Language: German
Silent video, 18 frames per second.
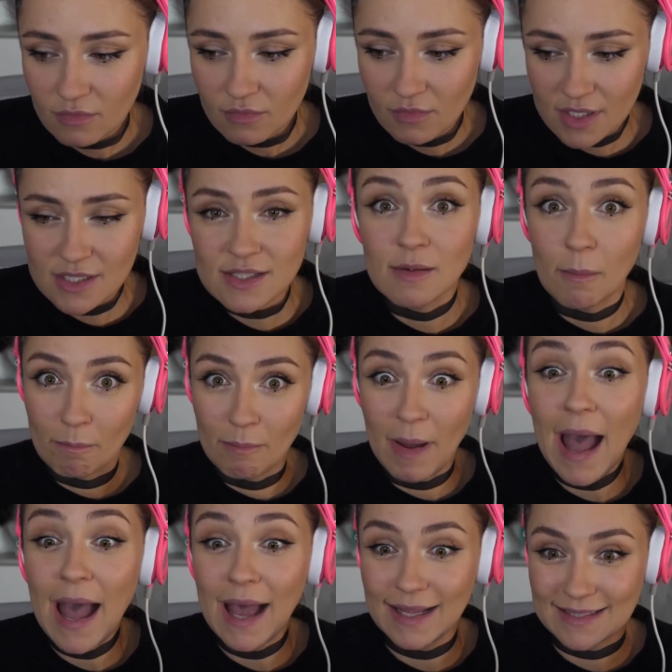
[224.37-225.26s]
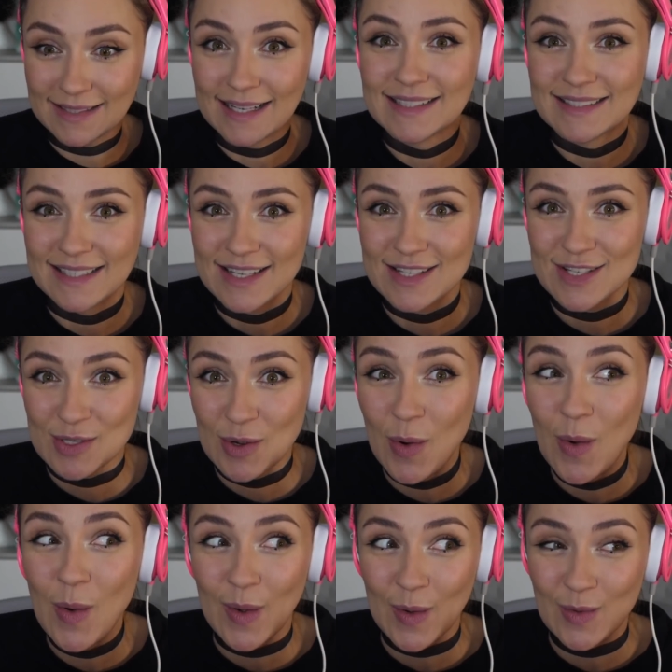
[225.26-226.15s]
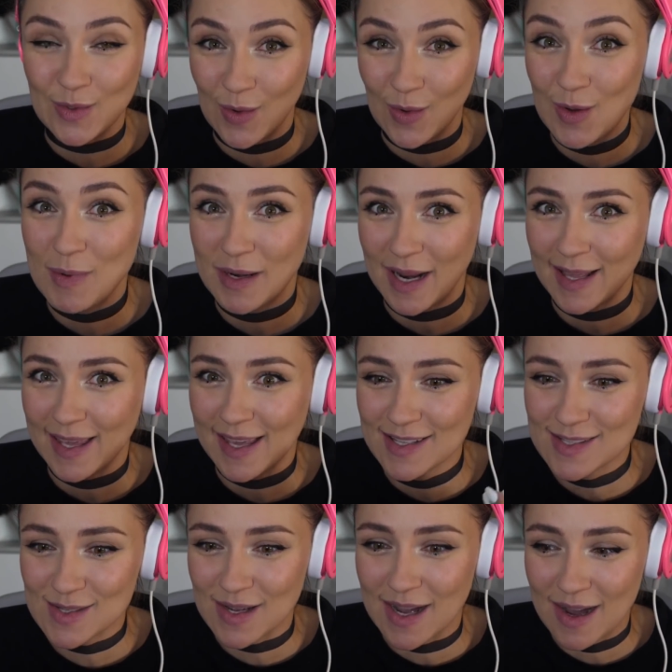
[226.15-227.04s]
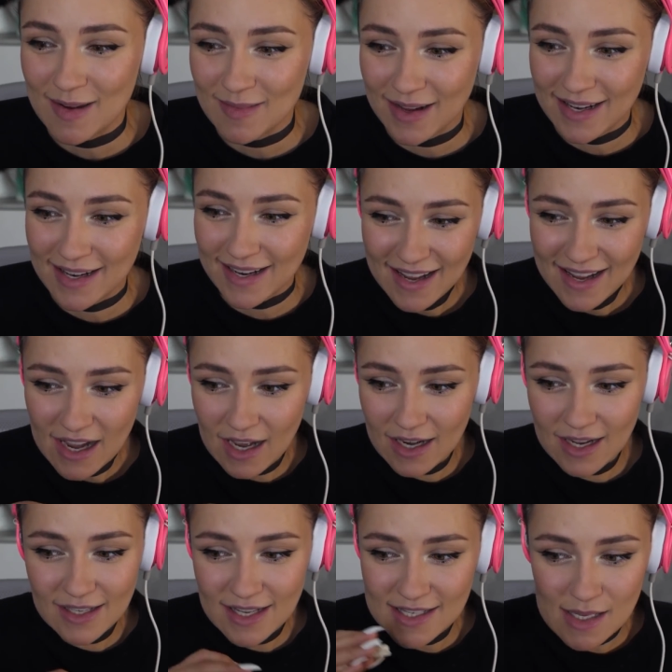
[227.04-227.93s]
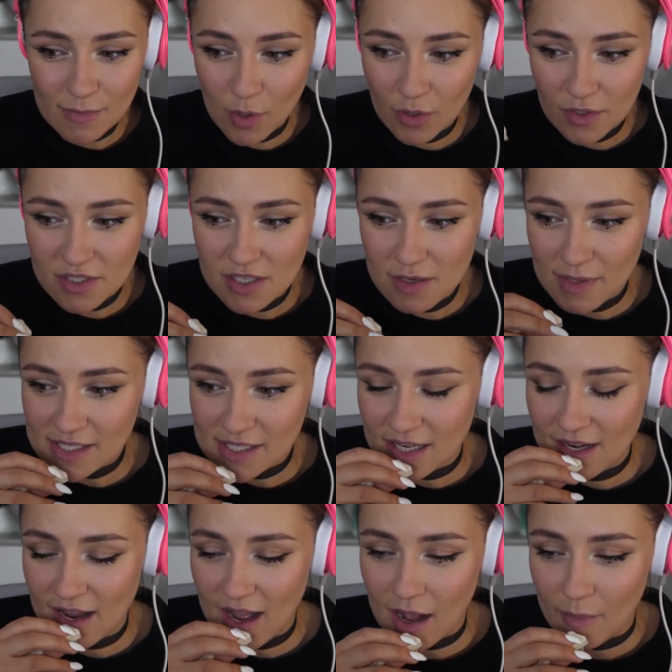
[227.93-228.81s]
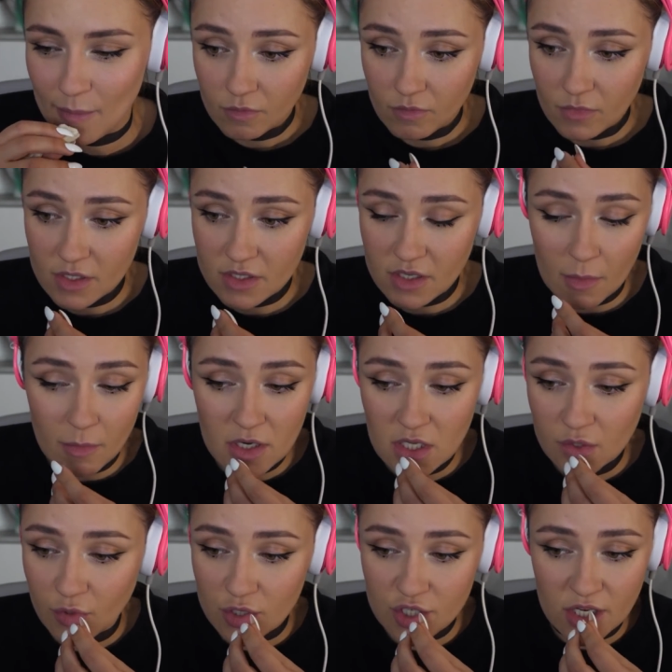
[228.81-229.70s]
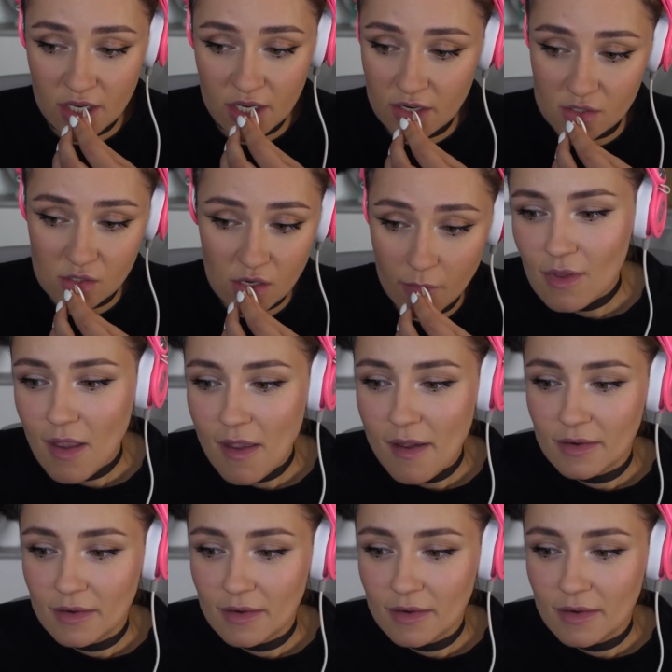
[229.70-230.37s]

Das ist eine Macht, Alter. So Kontrolle über dein Kind zu haben, Alter. Allein deshalb könnte ich niemals Kinder haben. Ich kann mir nicht vorstellen, Kinder zu haben.